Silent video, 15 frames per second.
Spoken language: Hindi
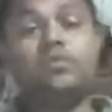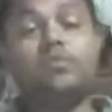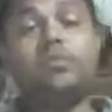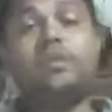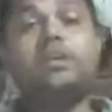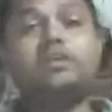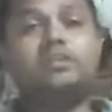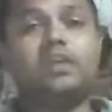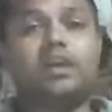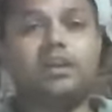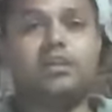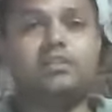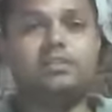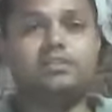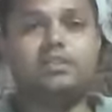उपन्यास
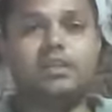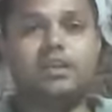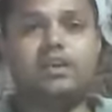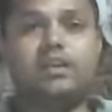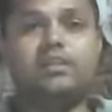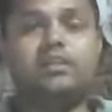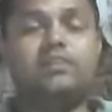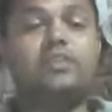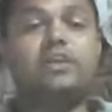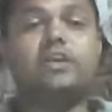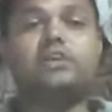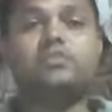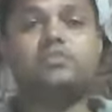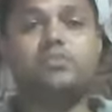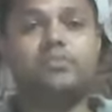आठ दिन से है आठ दिन
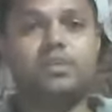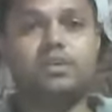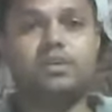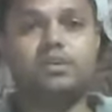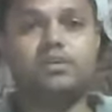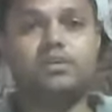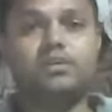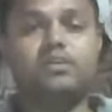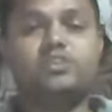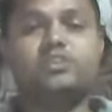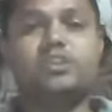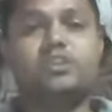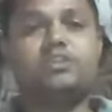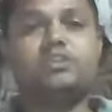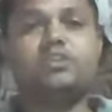विकास गुप्ता
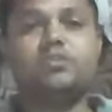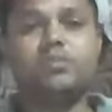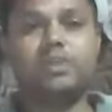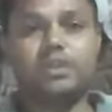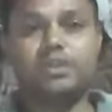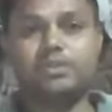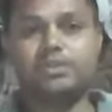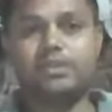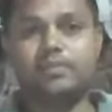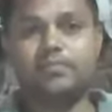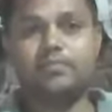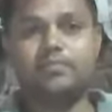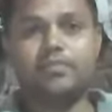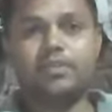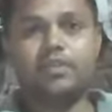सीरीज का उपन्यास
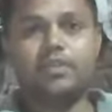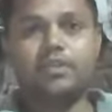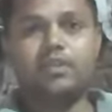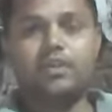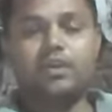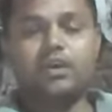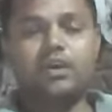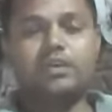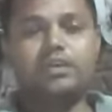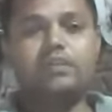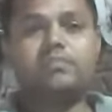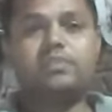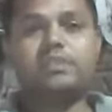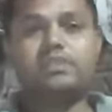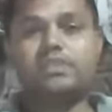है ये
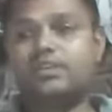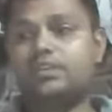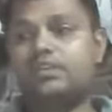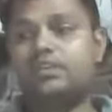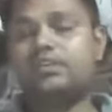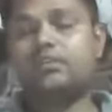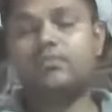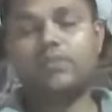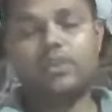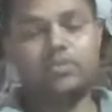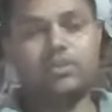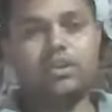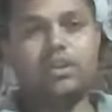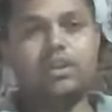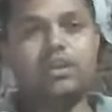प्रसंग
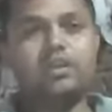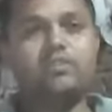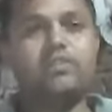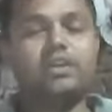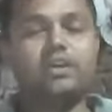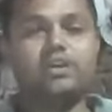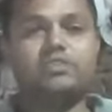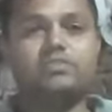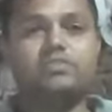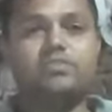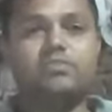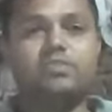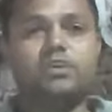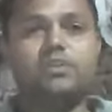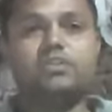मनोहर लाल विकास
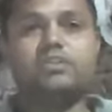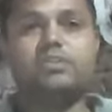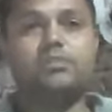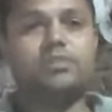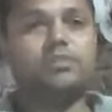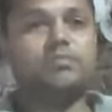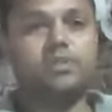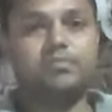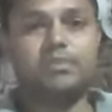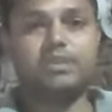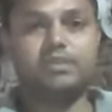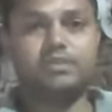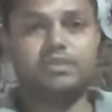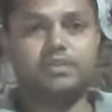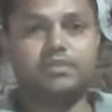गुप्ता और सबनम के
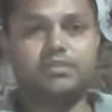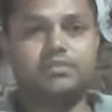बीच है